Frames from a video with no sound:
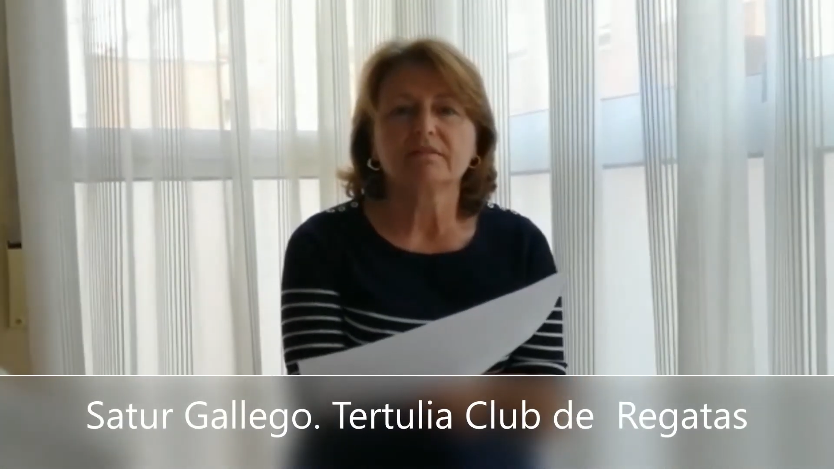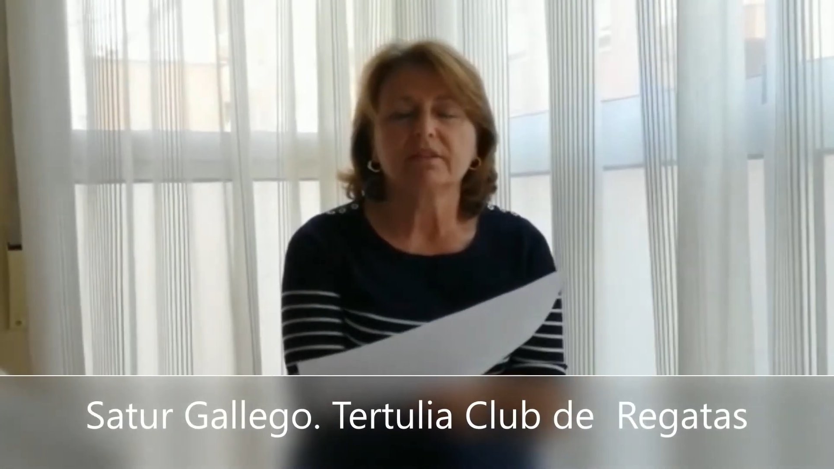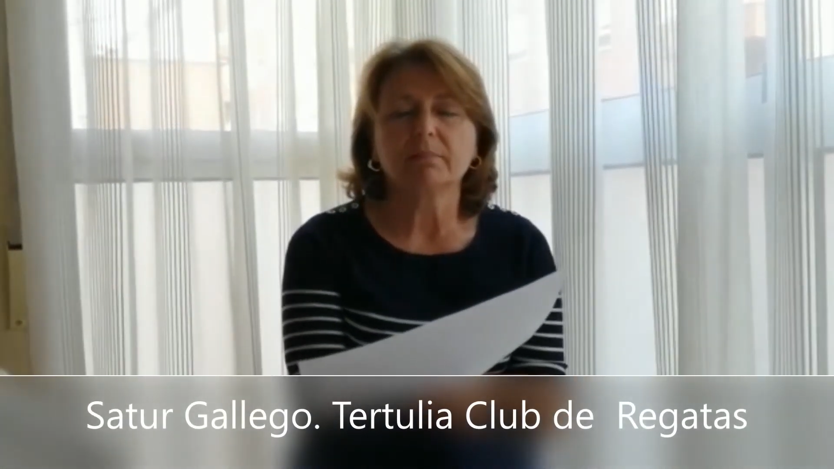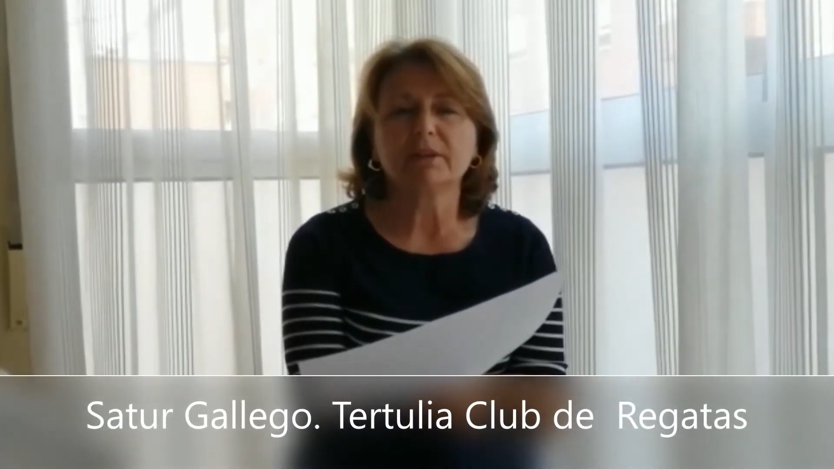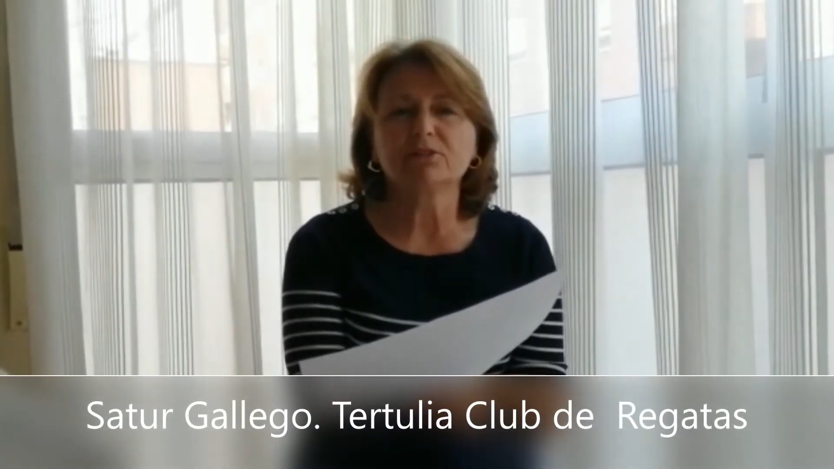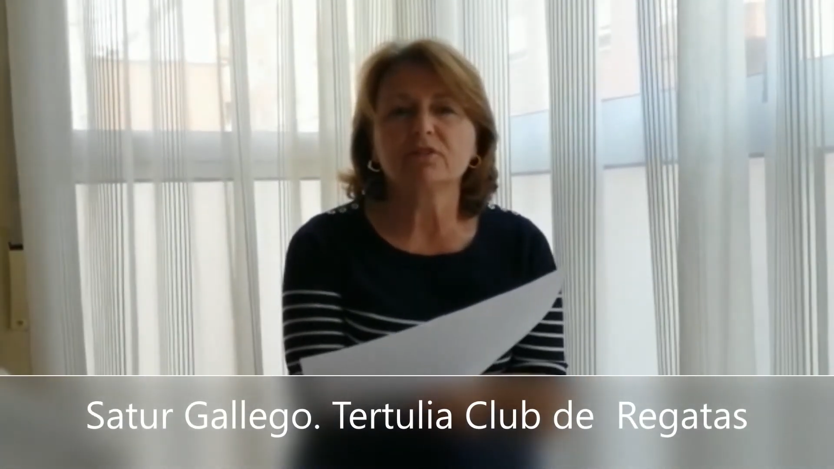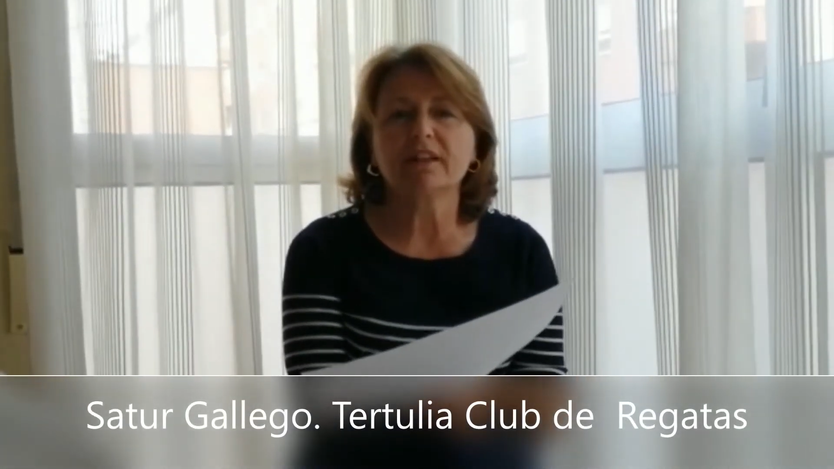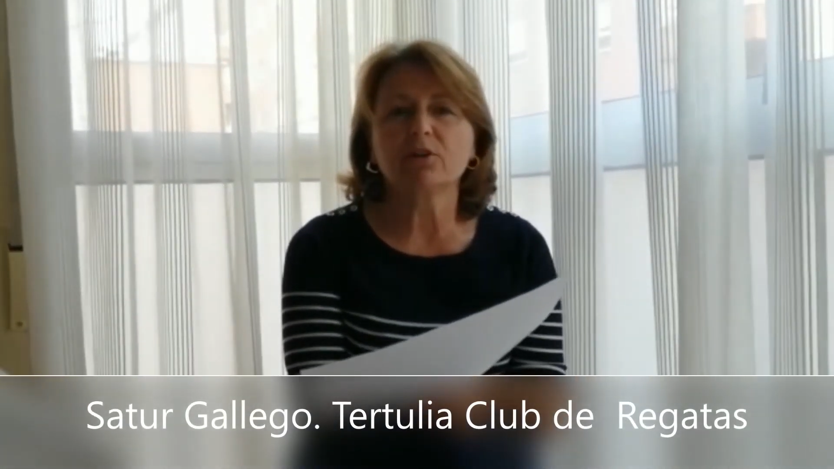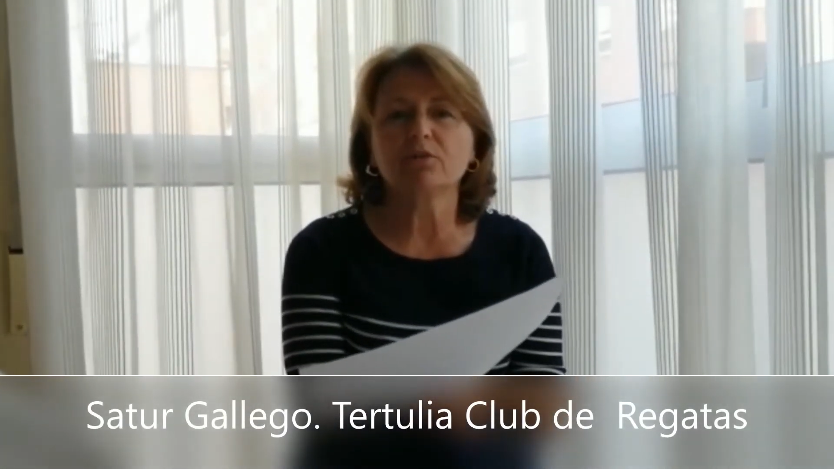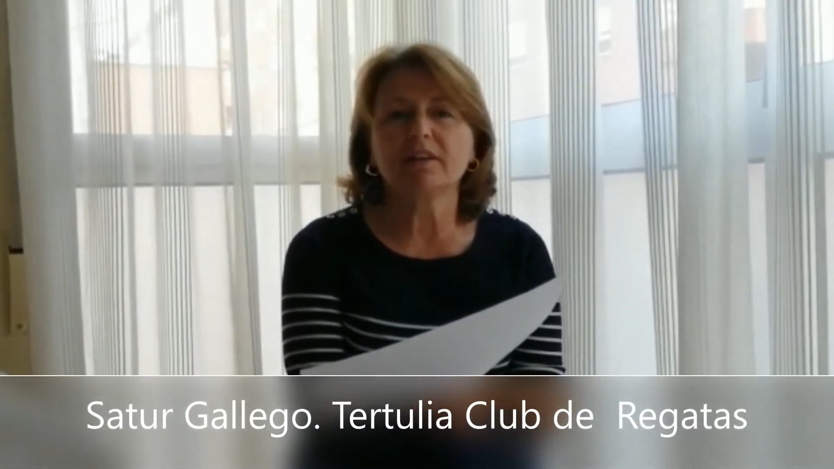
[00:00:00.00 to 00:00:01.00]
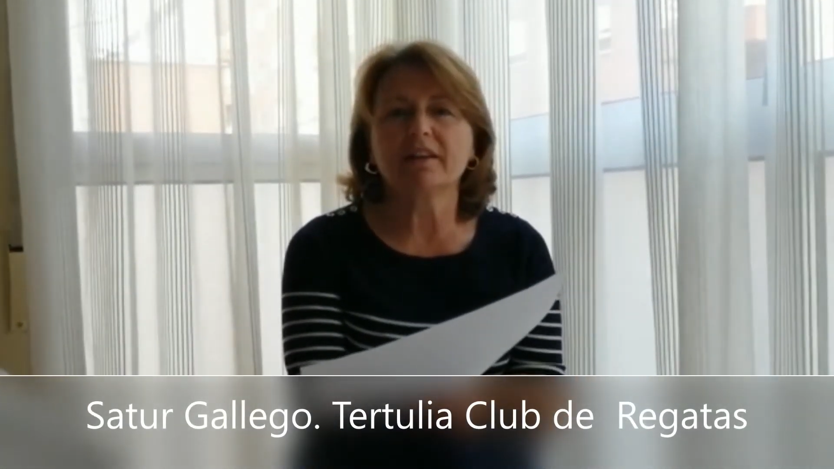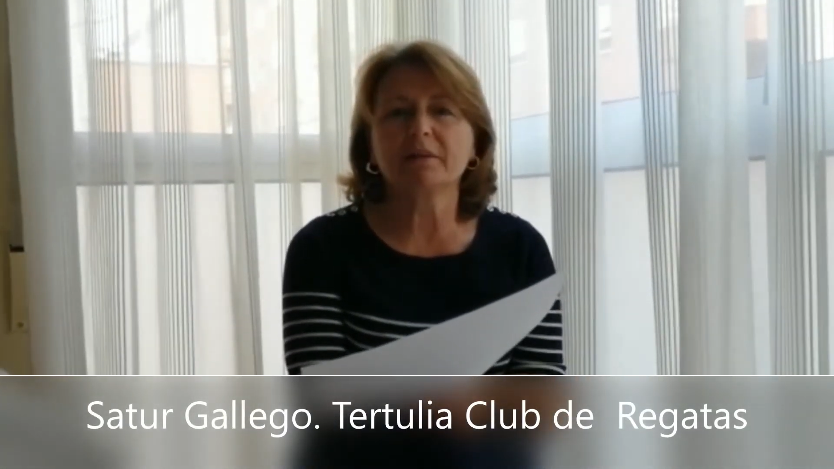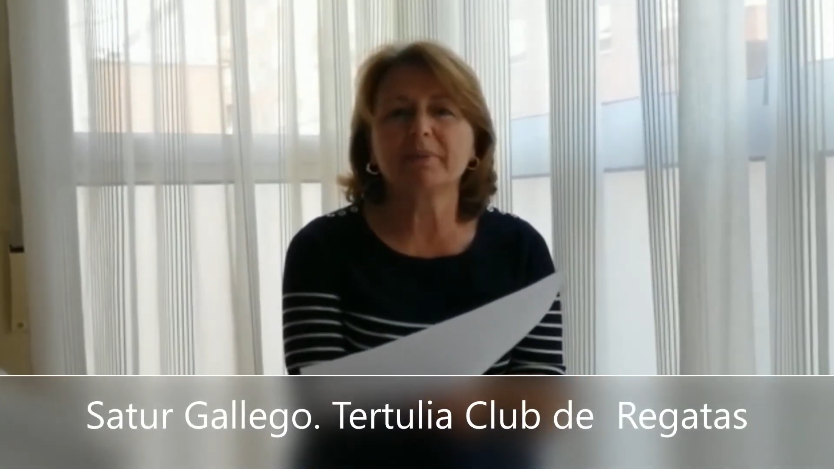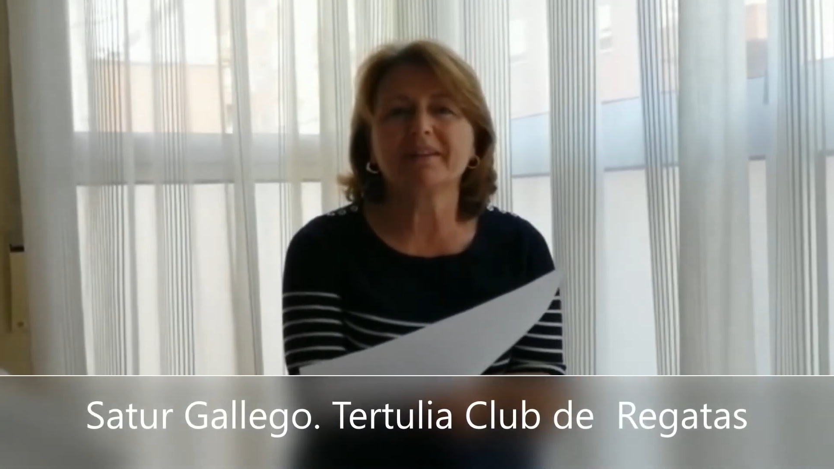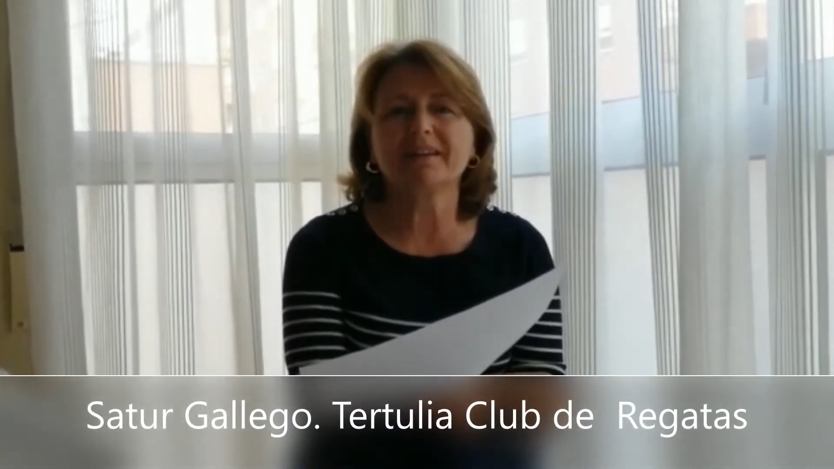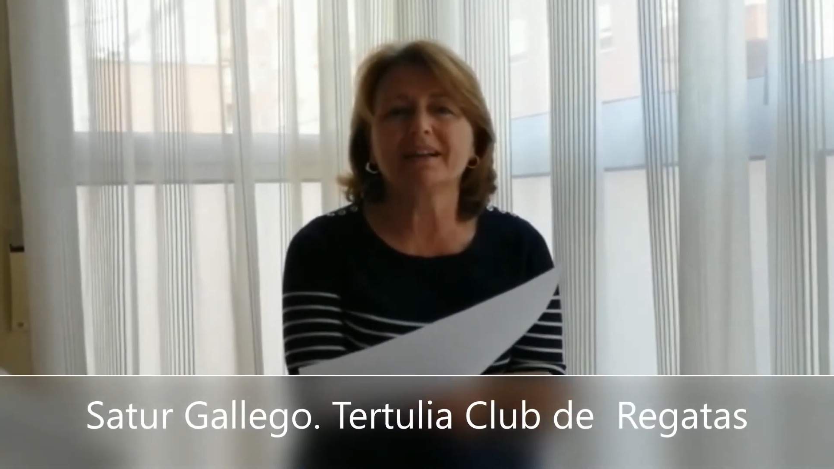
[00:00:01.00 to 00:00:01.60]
fragmento de la novela de Pérez